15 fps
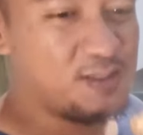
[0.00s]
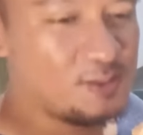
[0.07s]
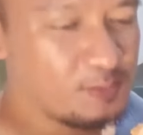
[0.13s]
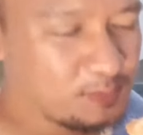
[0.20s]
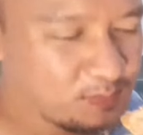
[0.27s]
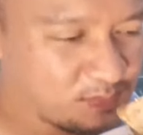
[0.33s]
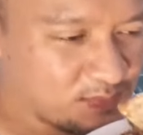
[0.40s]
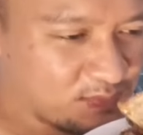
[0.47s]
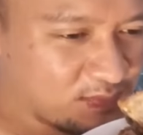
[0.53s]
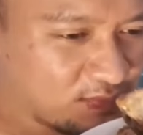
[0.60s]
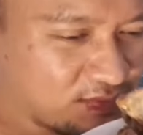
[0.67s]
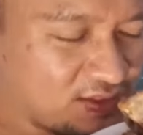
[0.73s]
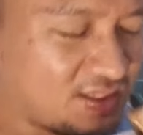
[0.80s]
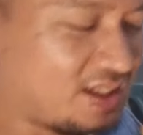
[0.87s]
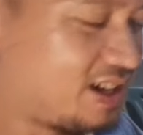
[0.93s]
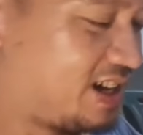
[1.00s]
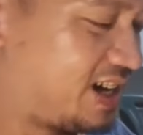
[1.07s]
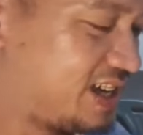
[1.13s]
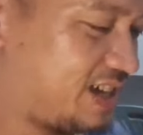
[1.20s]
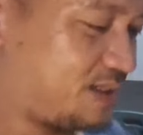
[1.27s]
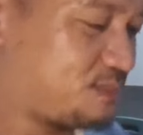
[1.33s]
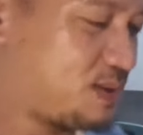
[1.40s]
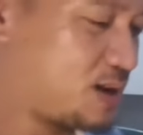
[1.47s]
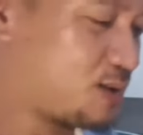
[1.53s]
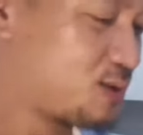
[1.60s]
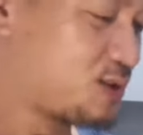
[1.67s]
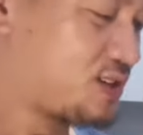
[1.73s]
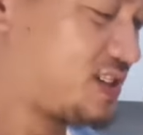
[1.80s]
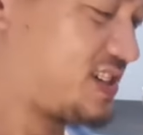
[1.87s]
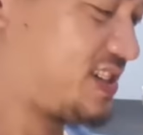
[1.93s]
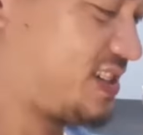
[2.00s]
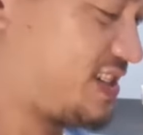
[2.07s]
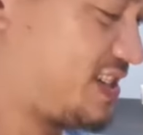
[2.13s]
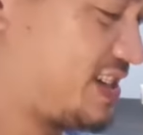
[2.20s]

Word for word: pa, oh. Ay, ang bango.